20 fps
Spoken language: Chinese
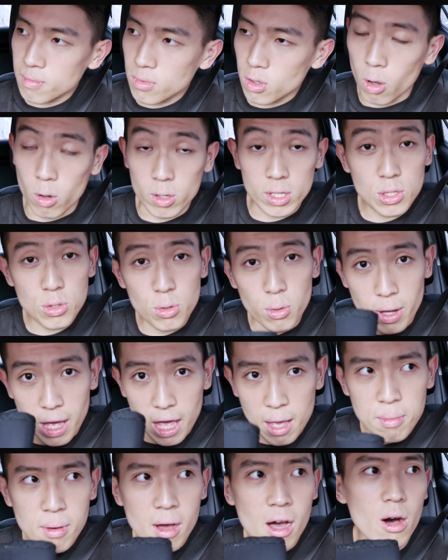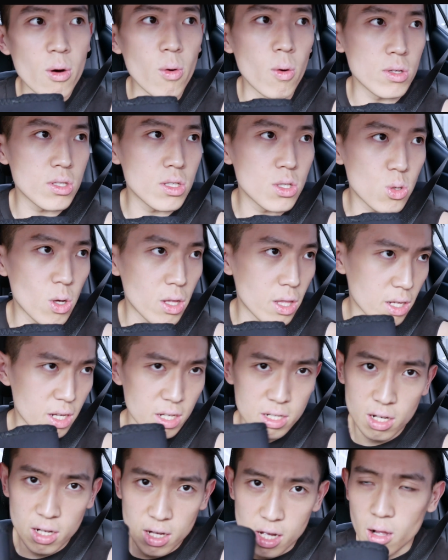哦，先说我 M 号，我是穿的
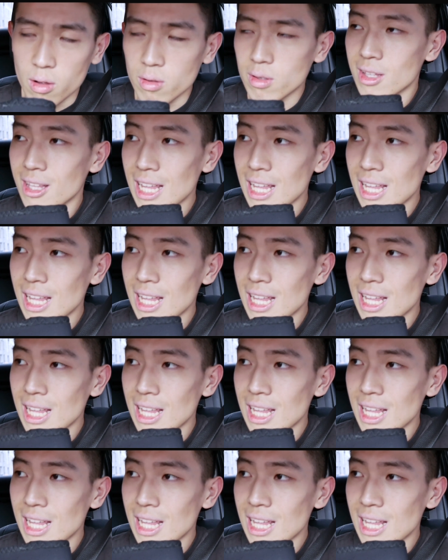刚刚好。